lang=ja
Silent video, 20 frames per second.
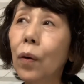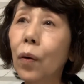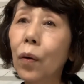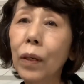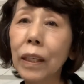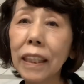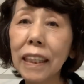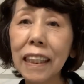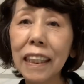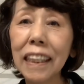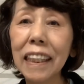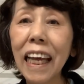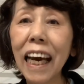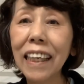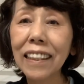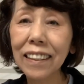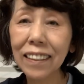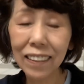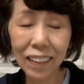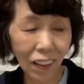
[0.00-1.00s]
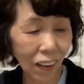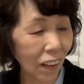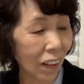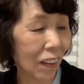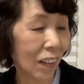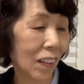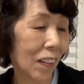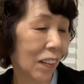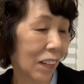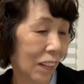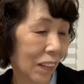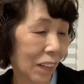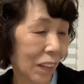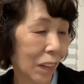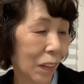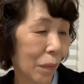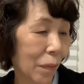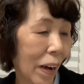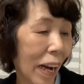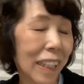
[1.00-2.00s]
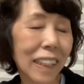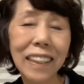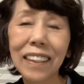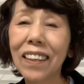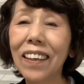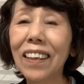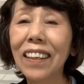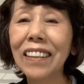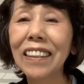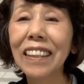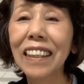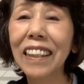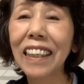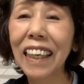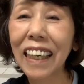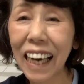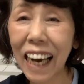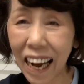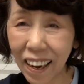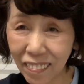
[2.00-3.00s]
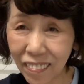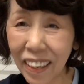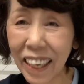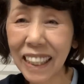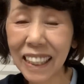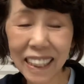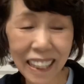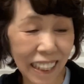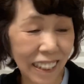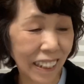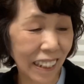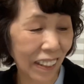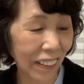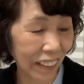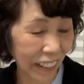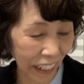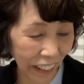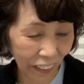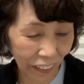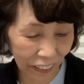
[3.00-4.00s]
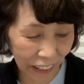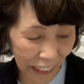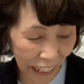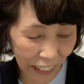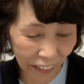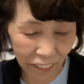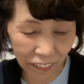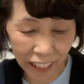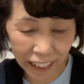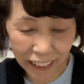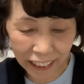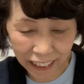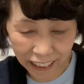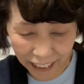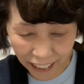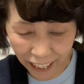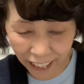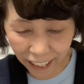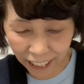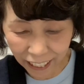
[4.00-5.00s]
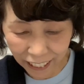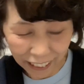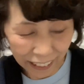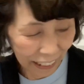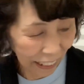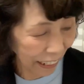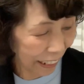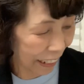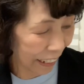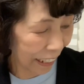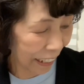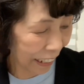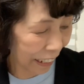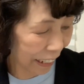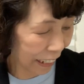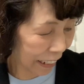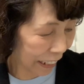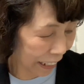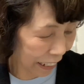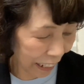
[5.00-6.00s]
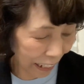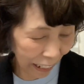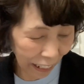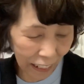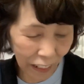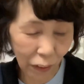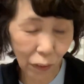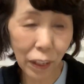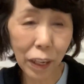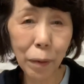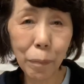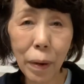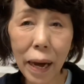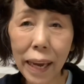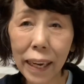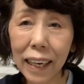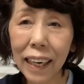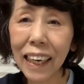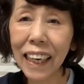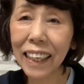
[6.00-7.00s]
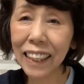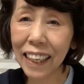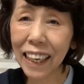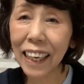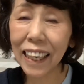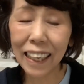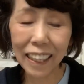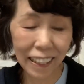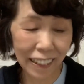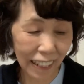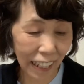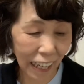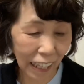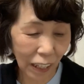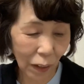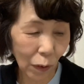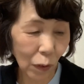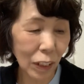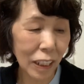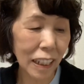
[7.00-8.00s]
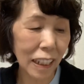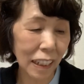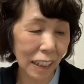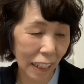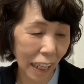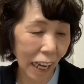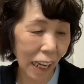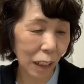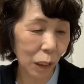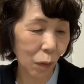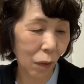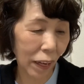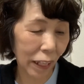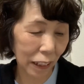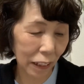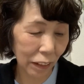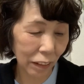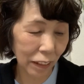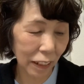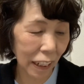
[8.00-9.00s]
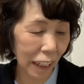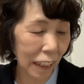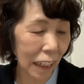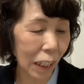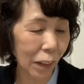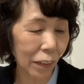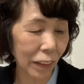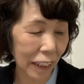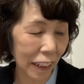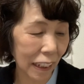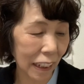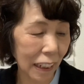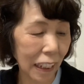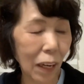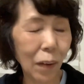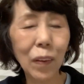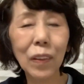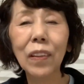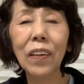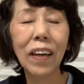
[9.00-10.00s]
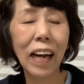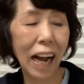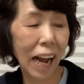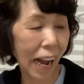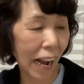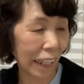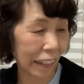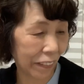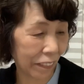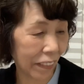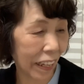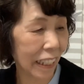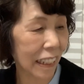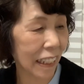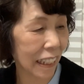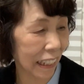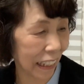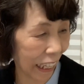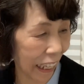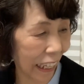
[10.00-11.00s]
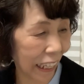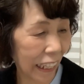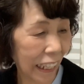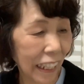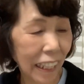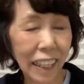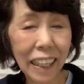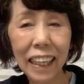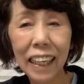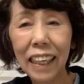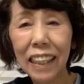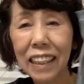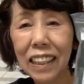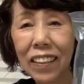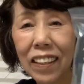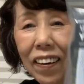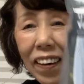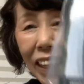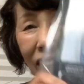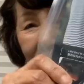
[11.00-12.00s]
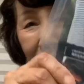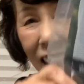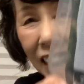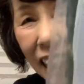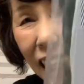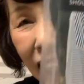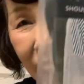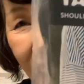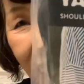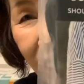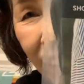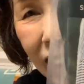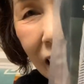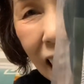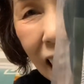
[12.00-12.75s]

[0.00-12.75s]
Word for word: オリジナルの、バッグを販売してるようでございまして、えー、でこれ前からねなんか欲しいなとは言ってたのを聞いたことがありまして、えー、それはこちらでご